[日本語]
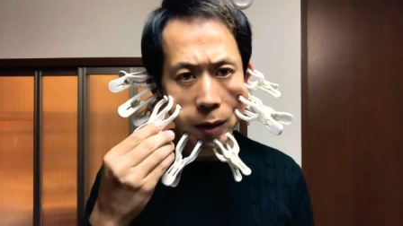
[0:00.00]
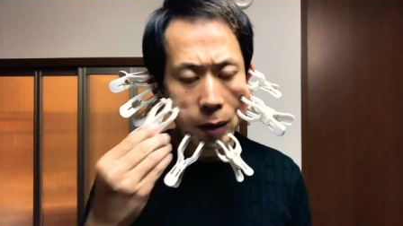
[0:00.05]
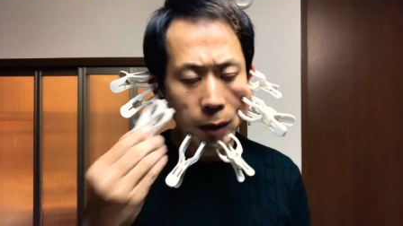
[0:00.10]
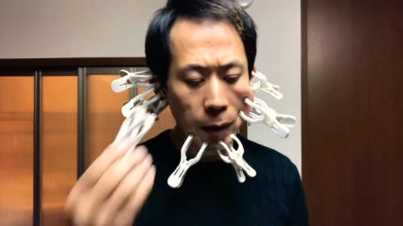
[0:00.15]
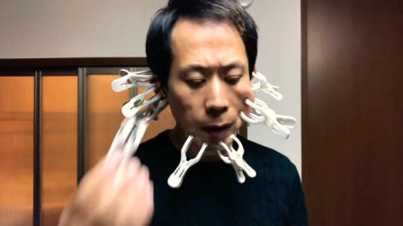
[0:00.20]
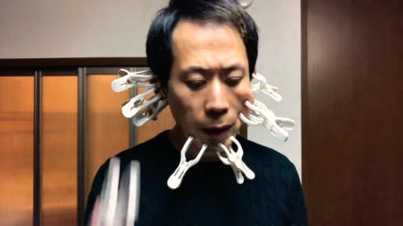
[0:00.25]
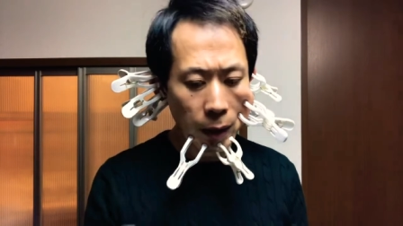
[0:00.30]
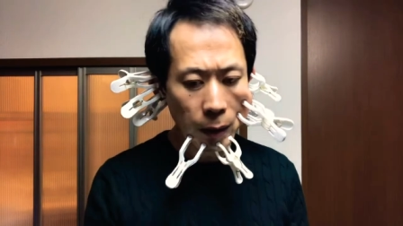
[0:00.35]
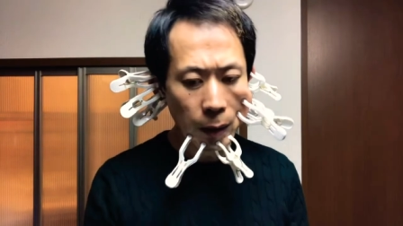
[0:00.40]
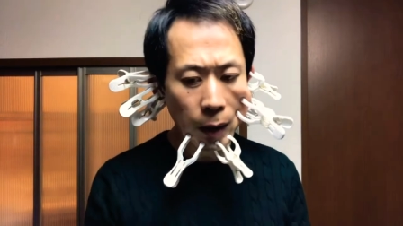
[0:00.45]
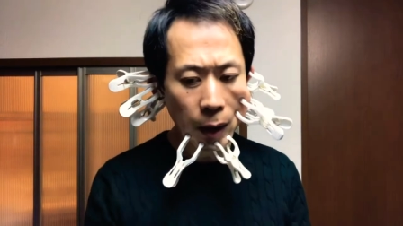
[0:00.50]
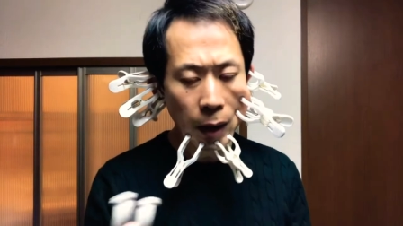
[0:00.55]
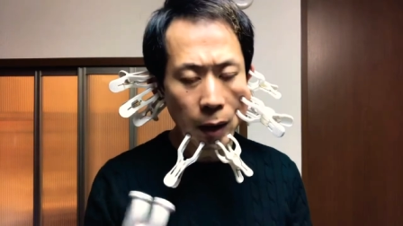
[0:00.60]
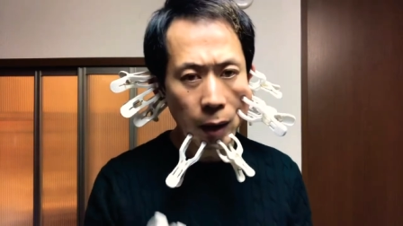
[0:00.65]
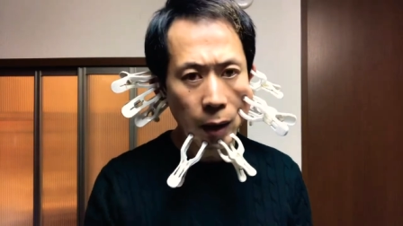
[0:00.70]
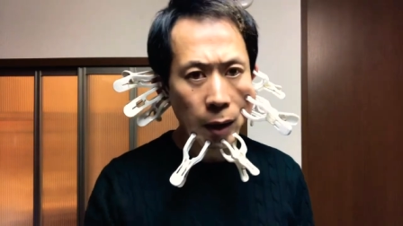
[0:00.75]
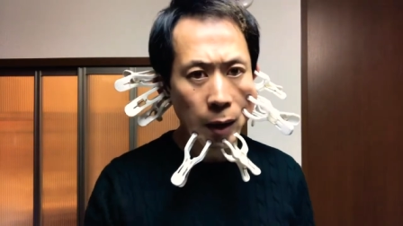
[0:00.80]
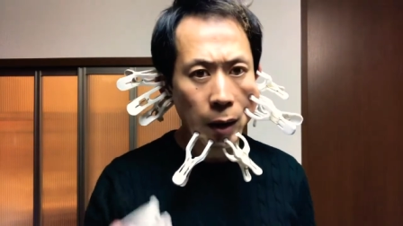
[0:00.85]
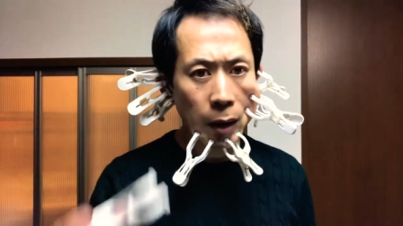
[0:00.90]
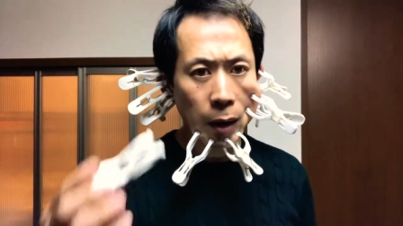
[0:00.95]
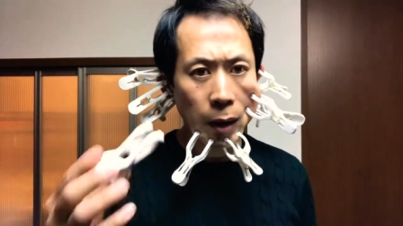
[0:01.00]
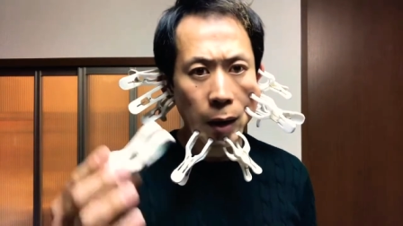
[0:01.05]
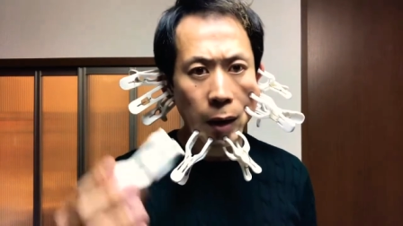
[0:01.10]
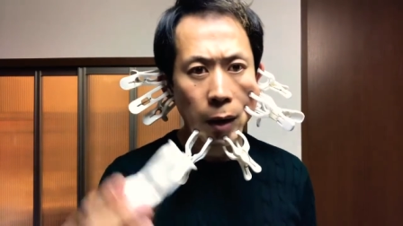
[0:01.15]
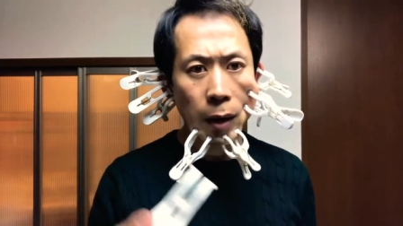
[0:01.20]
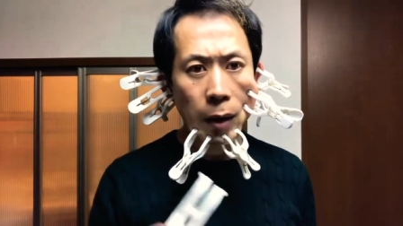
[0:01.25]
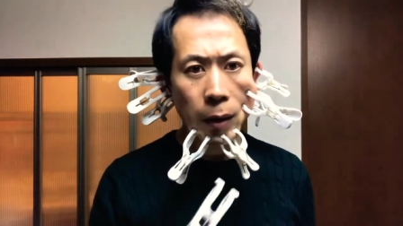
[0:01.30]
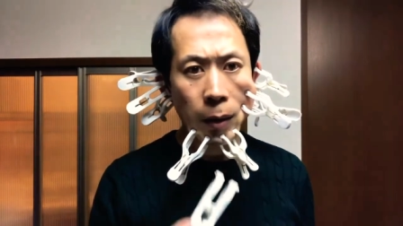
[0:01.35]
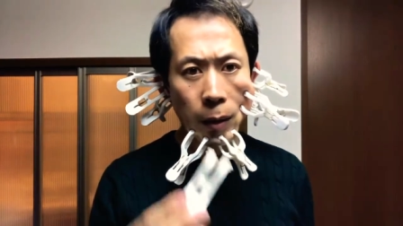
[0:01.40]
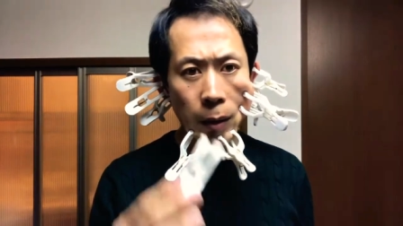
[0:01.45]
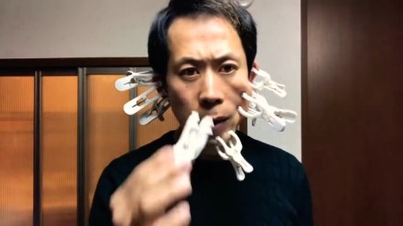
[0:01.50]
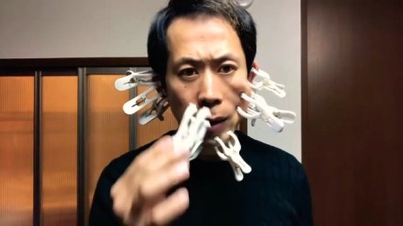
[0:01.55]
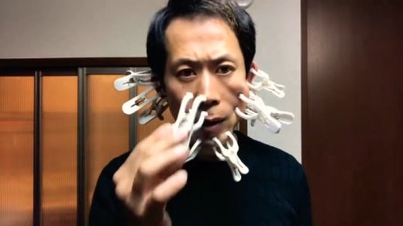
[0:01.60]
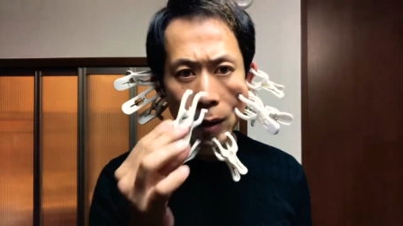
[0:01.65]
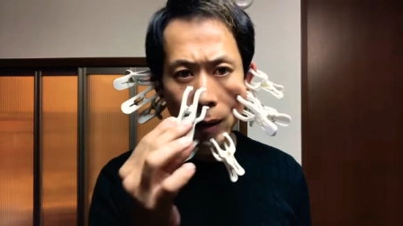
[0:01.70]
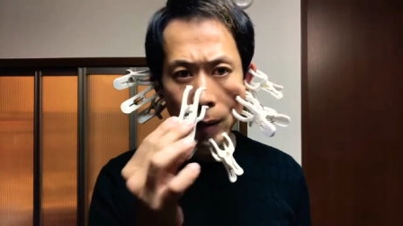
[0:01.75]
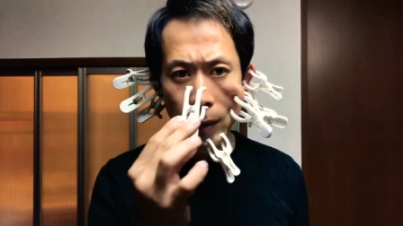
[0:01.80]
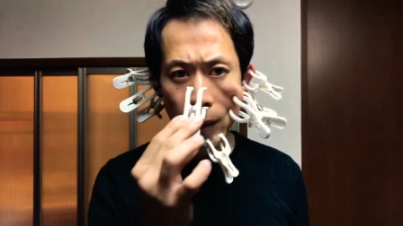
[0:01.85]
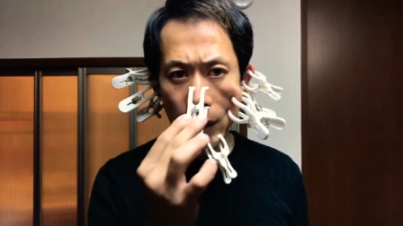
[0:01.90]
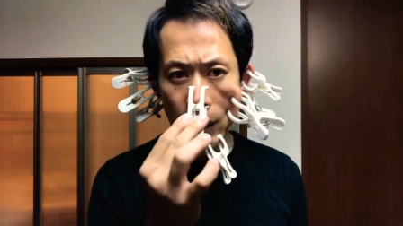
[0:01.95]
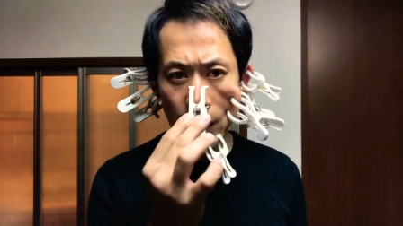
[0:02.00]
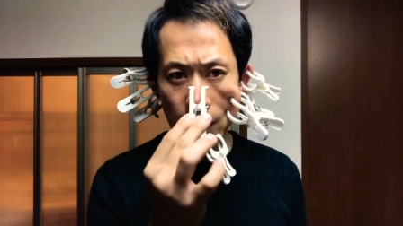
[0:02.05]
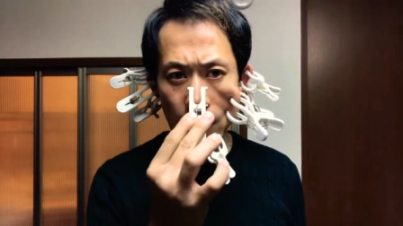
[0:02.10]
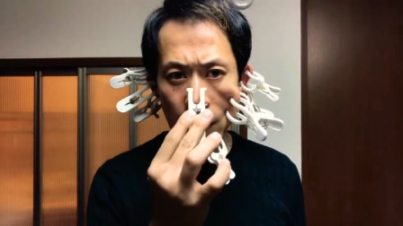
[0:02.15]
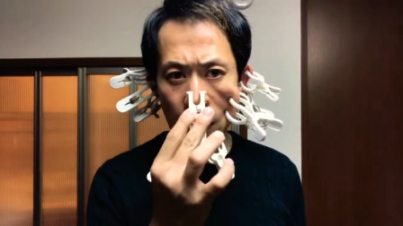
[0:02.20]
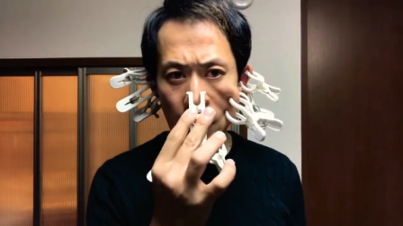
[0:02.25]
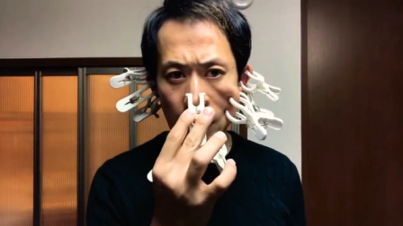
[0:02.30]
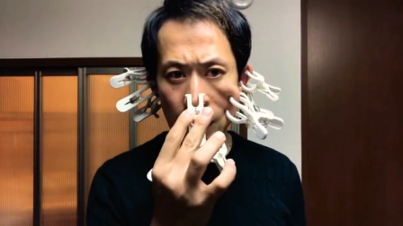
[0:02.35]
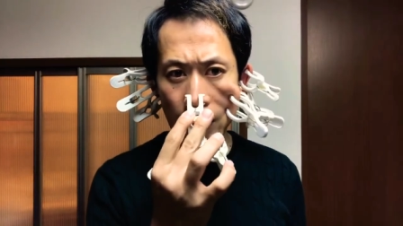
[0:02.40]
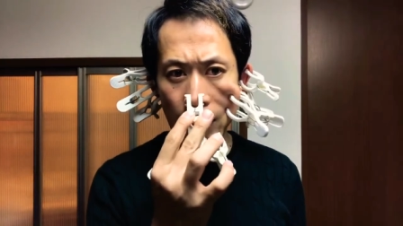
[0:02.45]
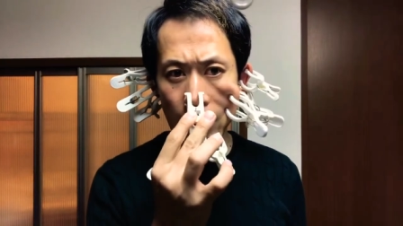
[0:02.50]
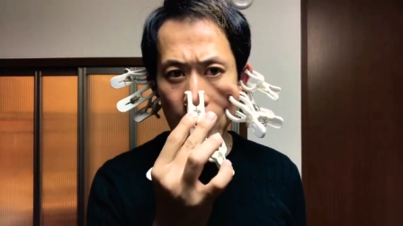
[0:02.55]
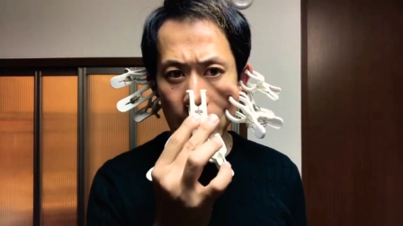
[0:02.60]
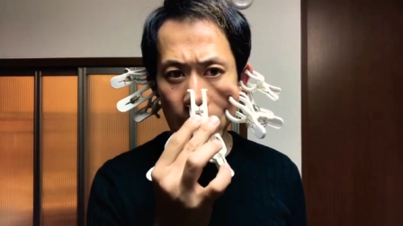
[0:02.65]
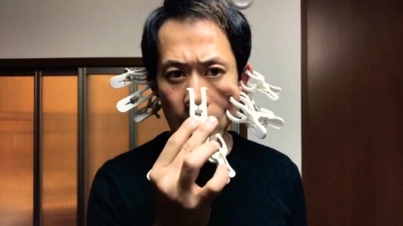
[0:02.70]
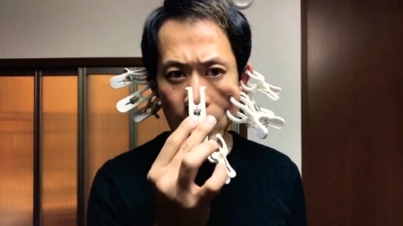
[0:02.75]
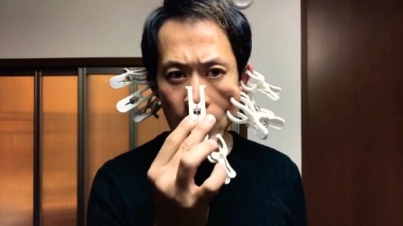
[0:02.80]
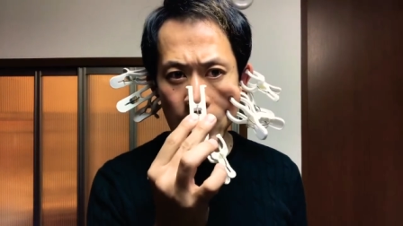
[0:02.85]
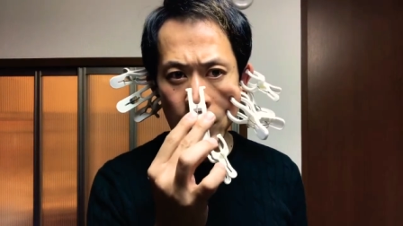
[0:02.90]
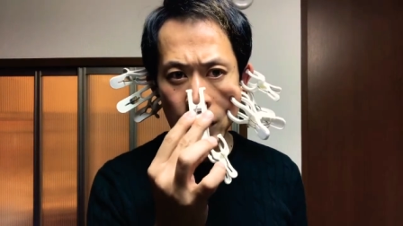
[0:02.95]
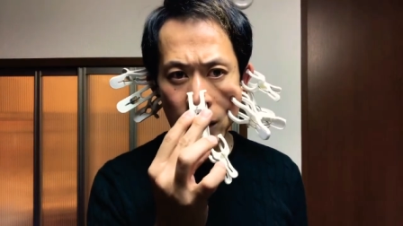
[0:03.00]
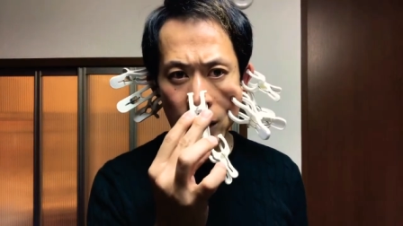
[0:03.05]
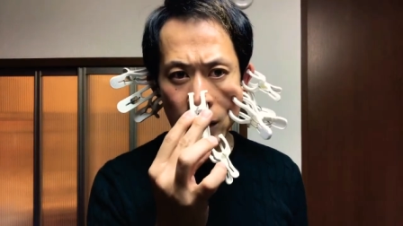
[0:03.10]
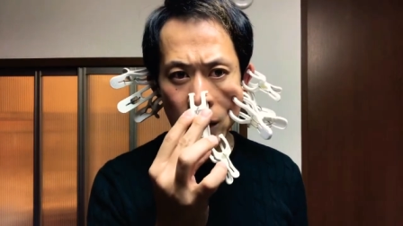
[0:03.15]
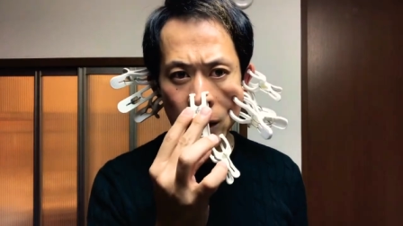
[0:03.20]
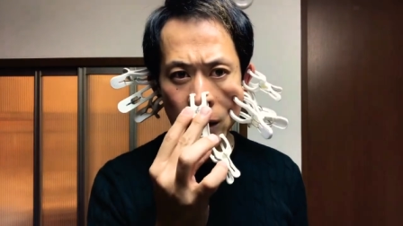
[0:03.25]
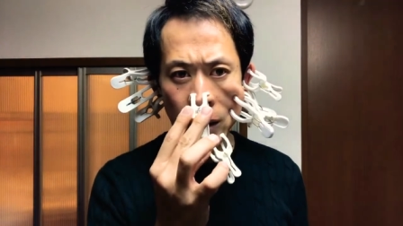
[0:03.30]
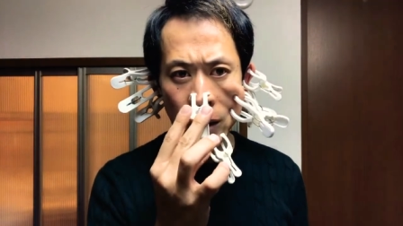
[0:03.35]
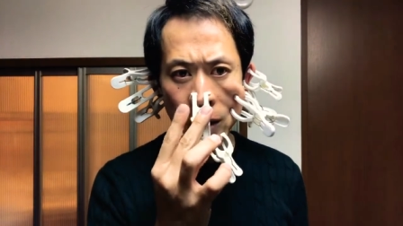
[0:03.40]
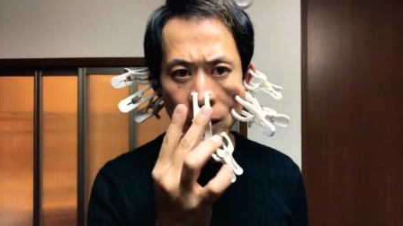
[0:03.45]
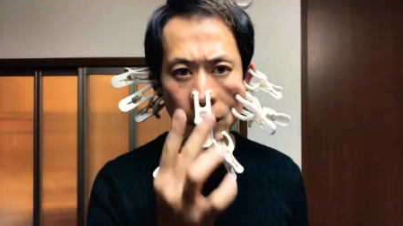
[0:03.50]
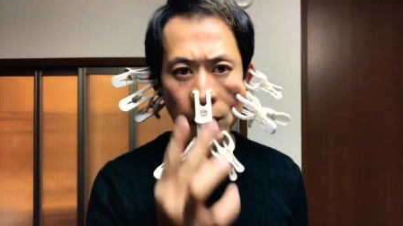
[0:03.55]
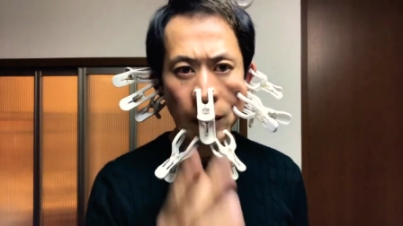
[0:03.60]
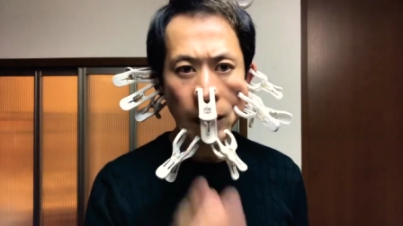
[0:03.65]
これは弱いこいつは弱いからもう鼻に鼻に入れちゃう